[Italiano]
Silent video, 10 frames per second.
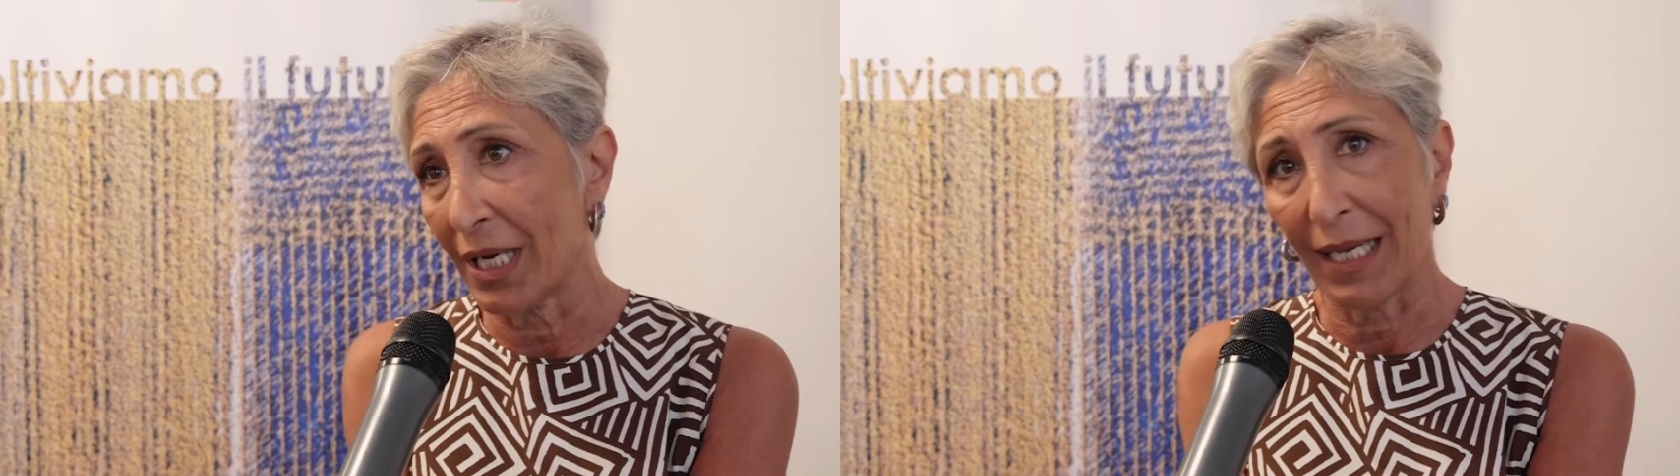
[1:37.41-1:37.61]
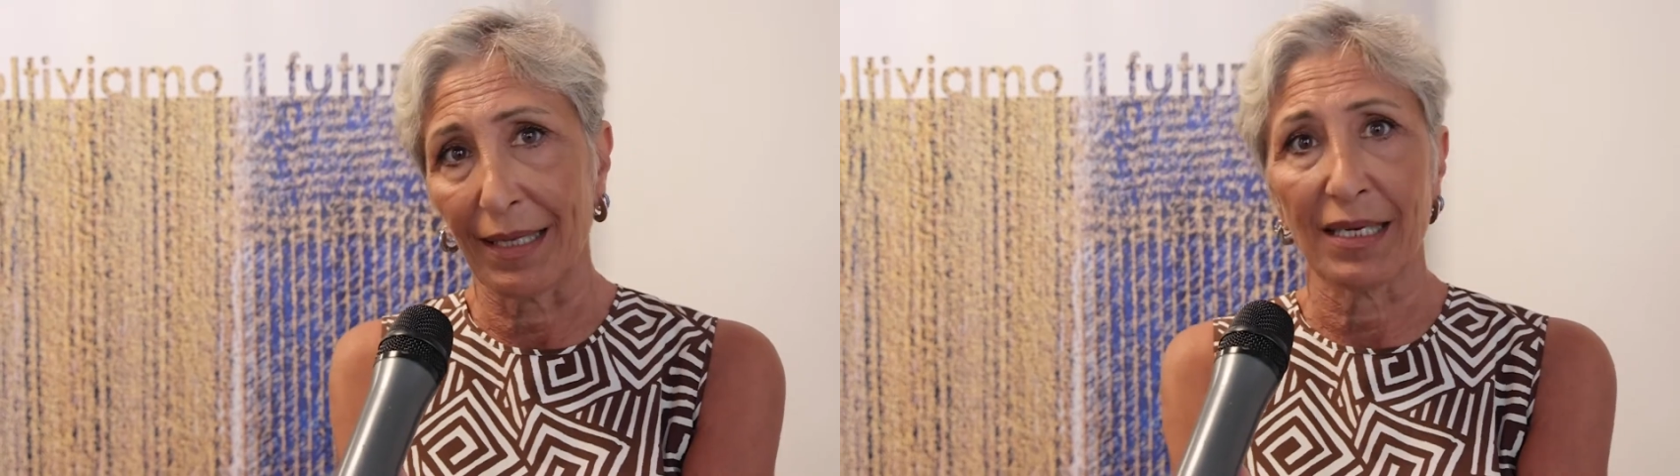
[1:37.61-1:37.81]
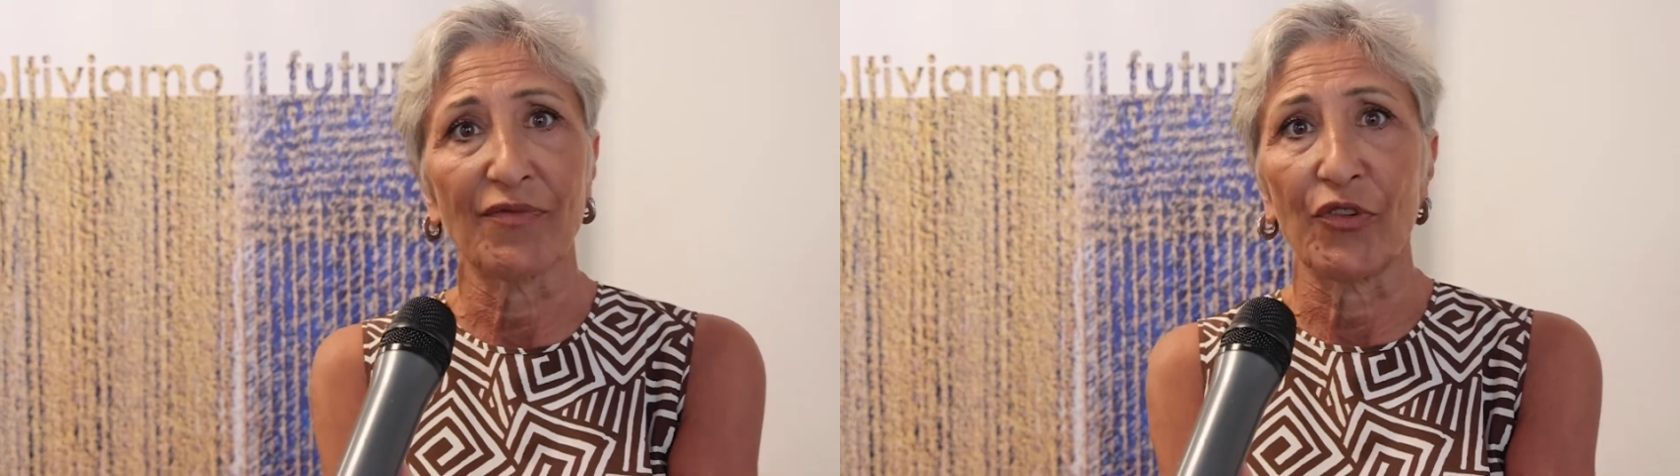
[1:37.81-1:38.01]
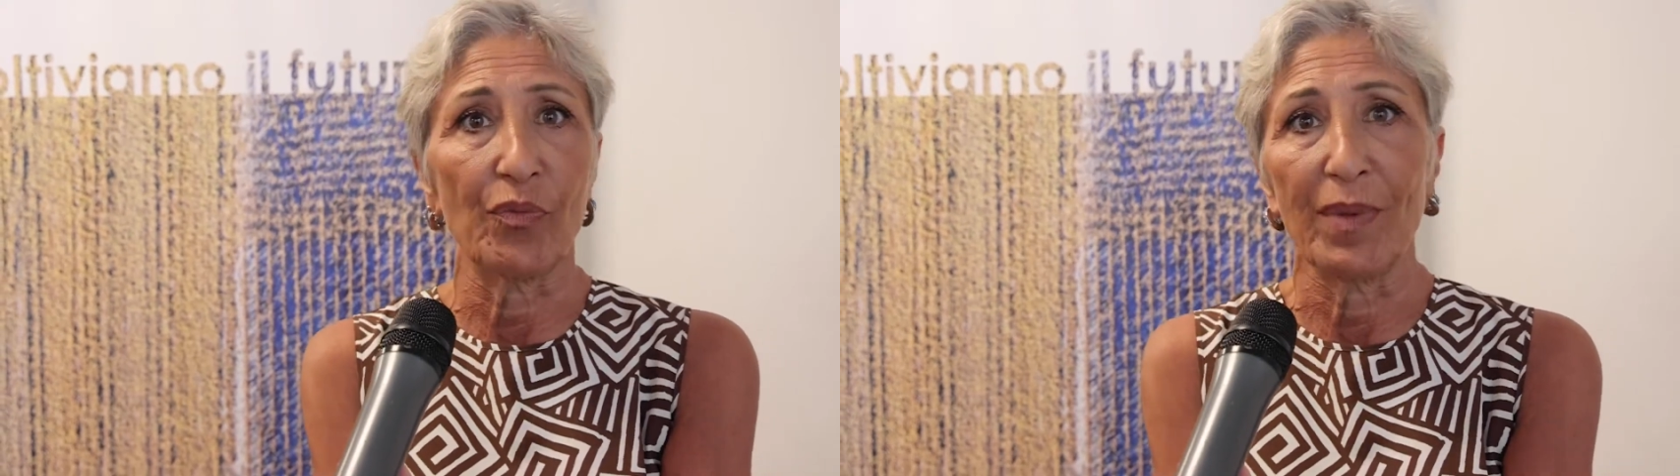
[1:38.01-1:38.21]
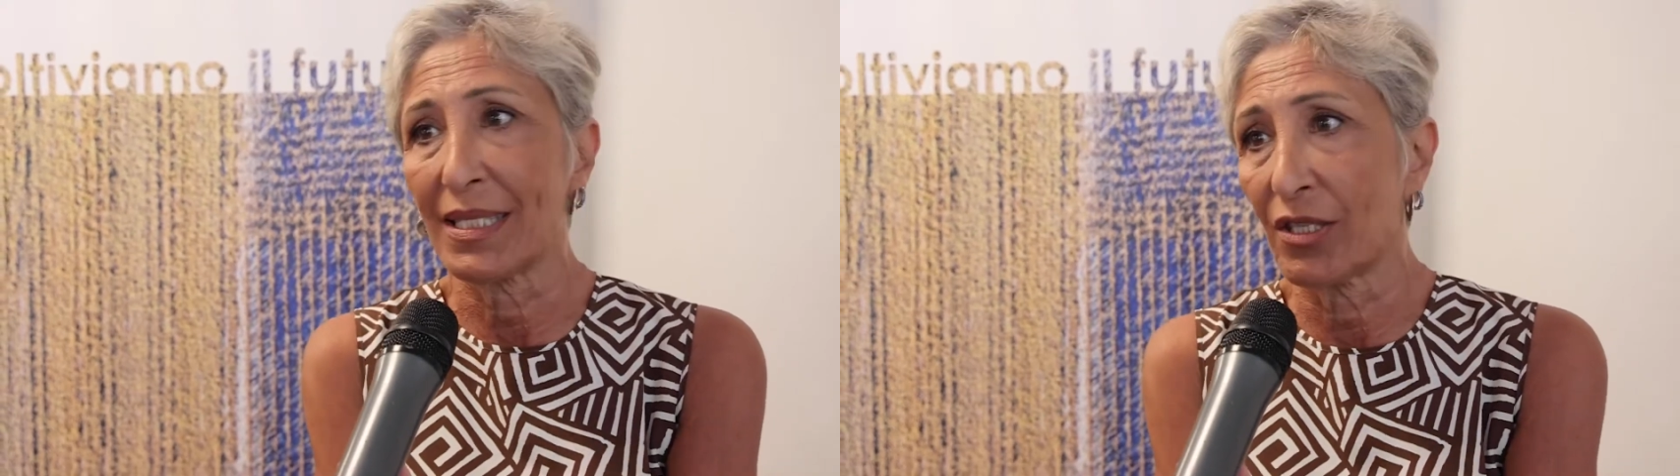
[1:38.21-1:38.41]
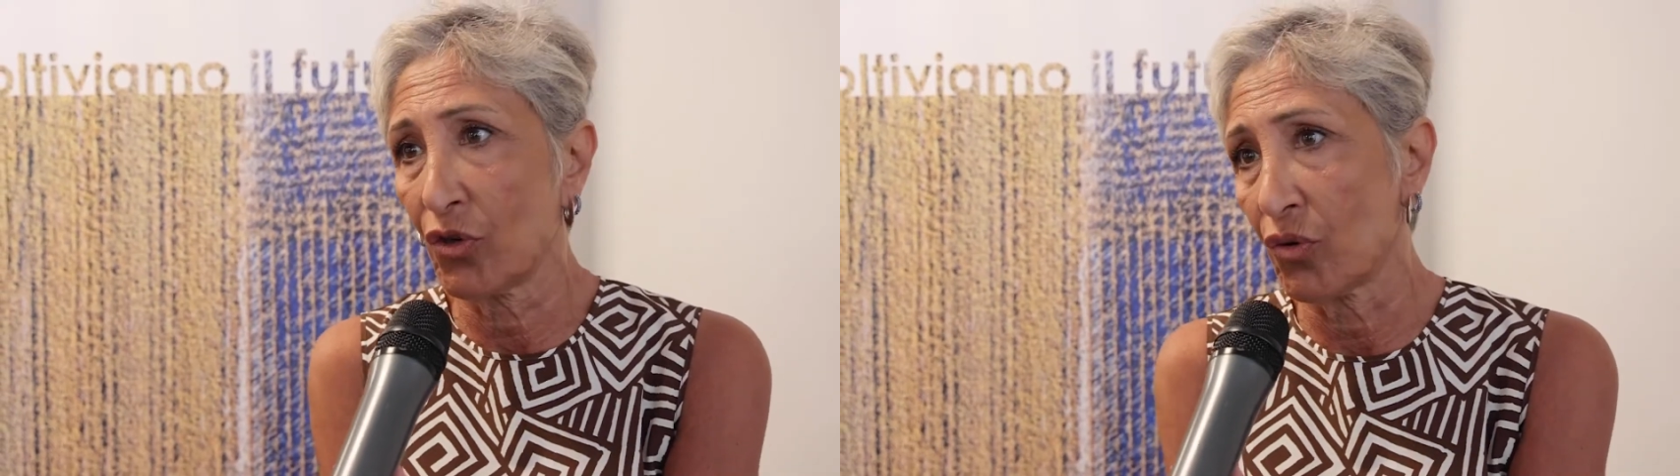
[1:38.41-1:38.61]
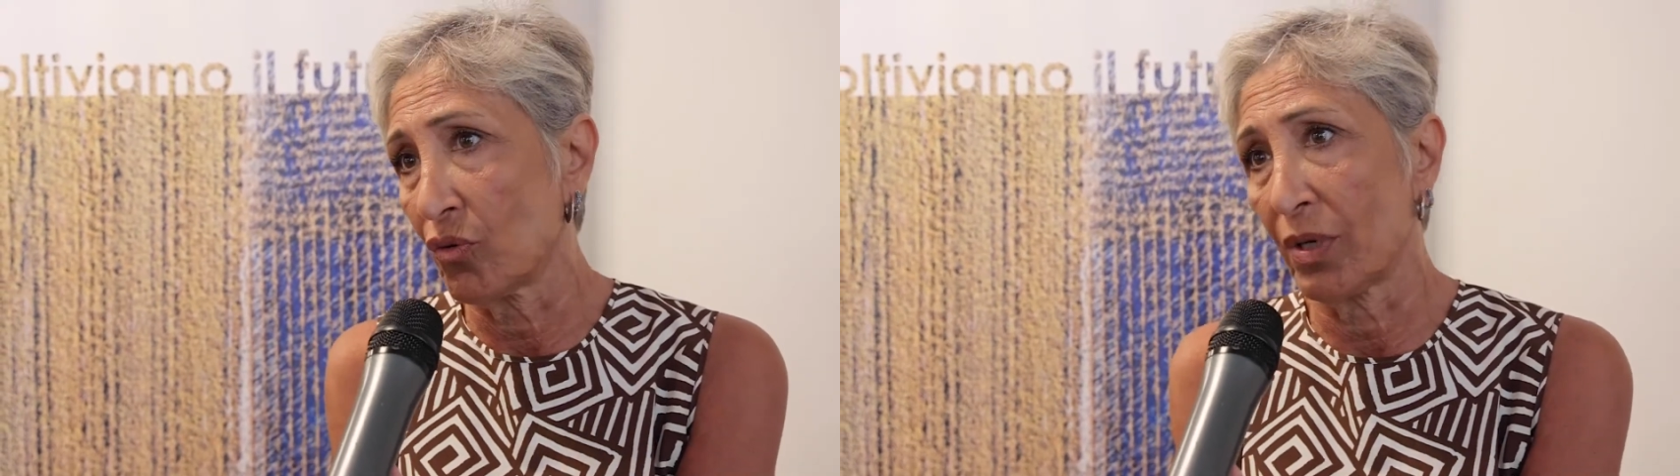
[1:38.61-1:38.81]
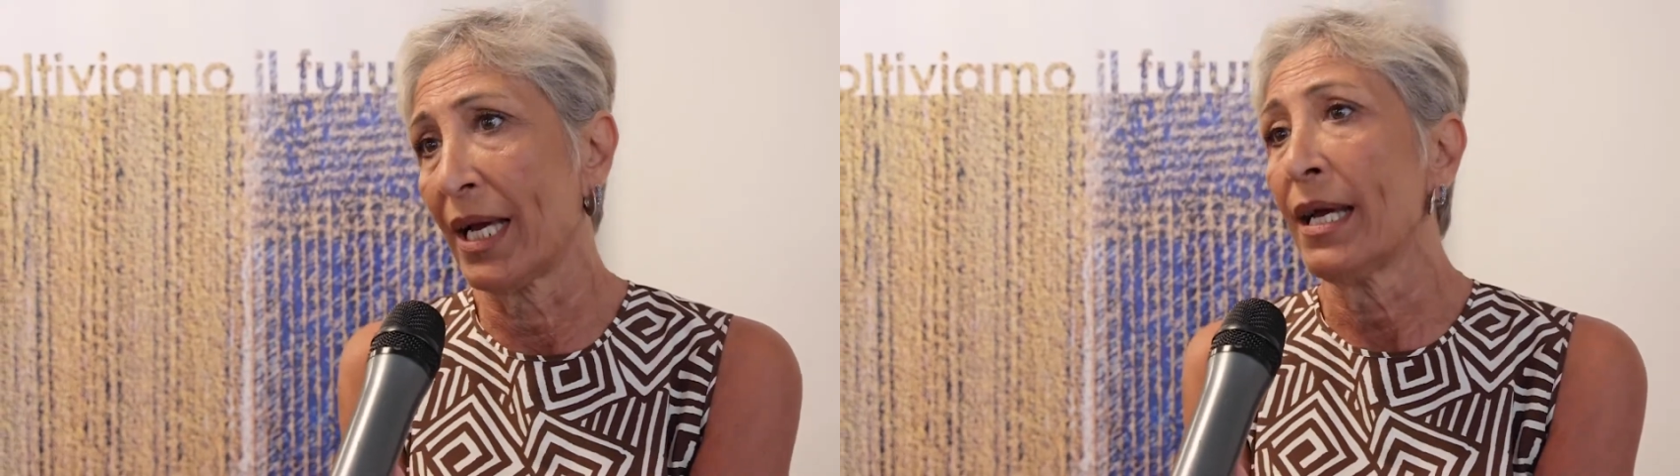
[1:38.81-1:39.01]
della
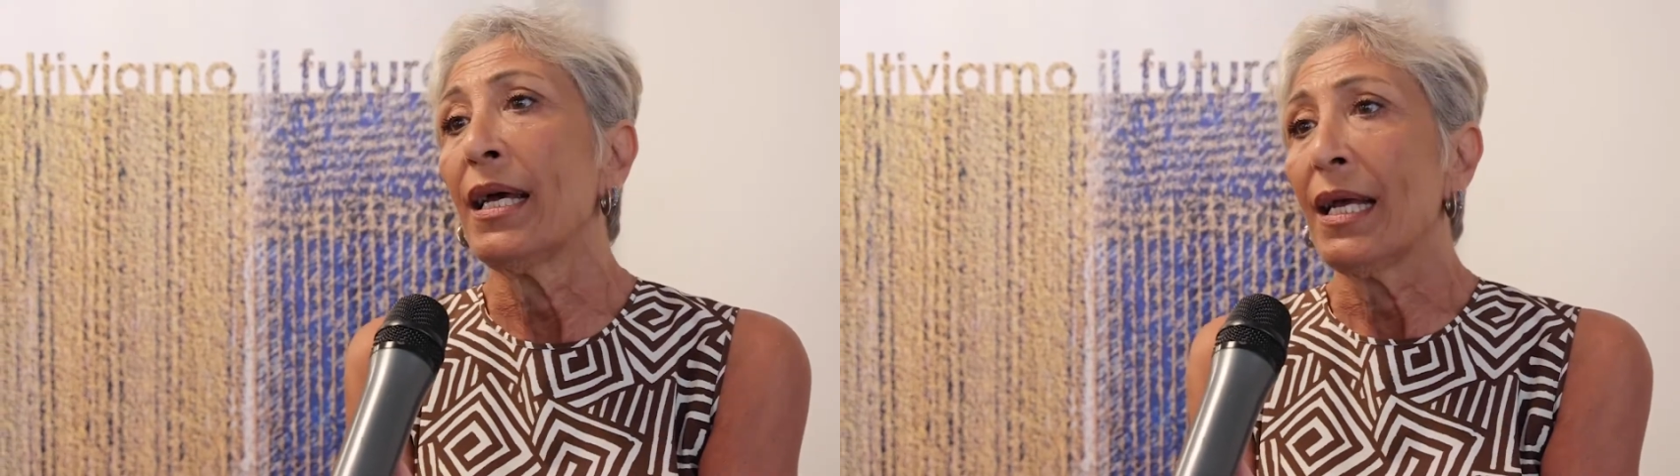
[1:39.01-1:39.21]
trasformazione,